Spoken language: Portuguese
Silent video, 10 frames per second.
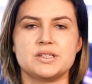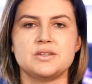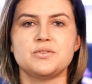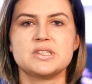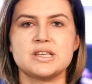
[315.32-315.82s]

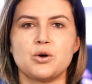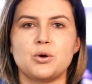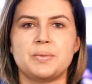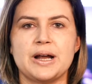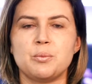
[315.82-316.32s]
se você
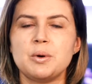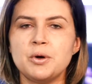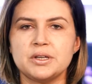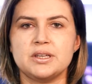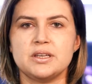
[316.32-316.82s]
comprar uma
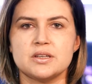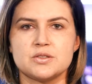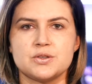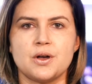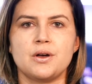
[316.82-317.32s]
boquinha
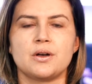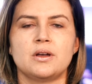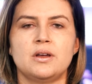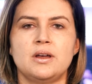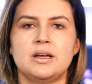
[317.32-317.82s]
só,
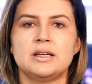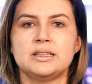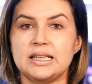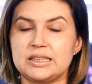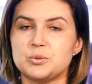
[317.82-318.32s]

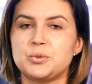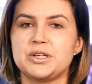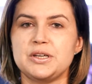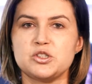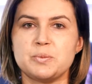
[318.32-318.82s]
tem que ter um
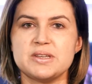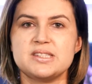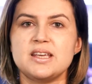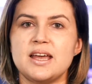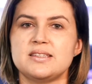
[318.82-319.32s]
pouquinho de
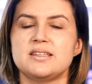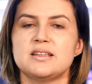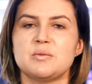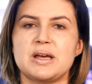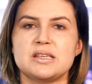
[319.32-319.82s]
paciência,
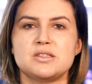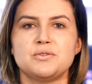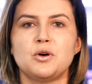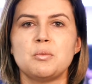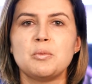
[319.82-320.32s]
ainda mais se
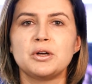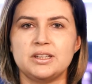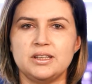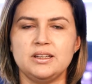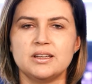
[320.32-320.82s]
for uma
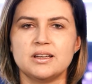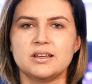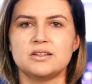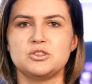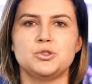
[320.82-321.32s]

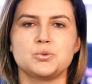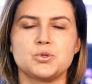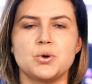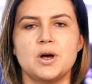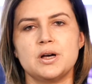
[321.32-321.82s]
boquinha de um
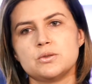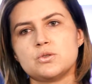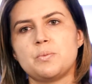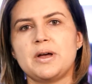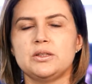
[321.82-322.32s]
zoantos
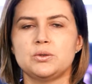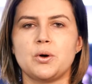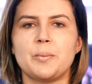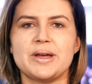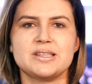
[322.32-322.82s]
ou
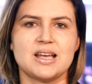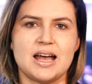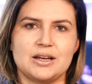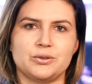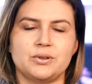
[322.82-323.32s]
paletó mais
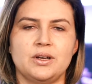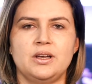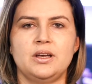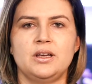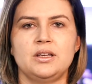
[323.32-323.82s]
raro,
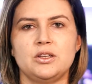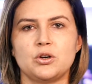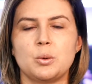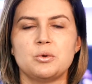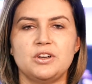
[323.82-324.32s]
que
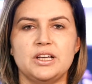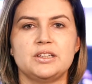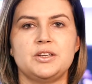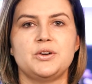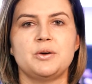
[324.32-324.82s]
como eu falei
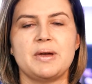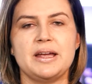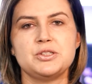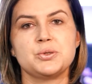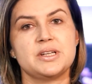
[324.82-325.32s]

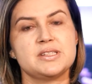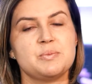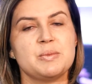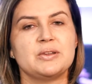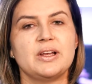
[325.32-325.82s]
anteriormente, o
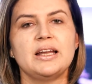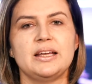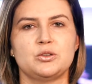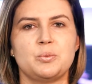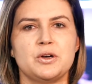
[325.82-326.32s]
crescimento é
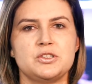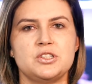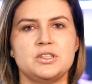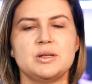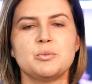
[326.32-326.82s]
lento,
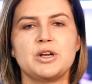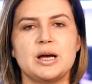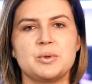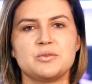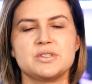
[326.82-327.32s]
pode
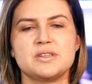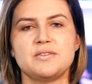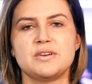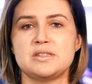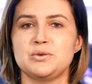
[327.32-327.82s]
demorar para você
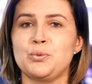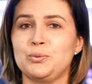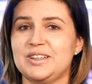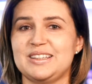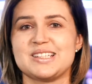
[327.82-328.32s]
ver a
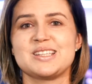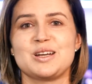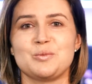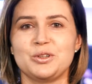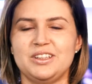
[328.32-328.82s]
segunda,
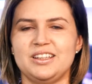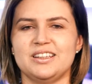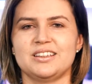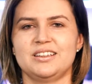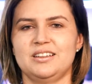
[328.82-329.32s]
terceira boquinha.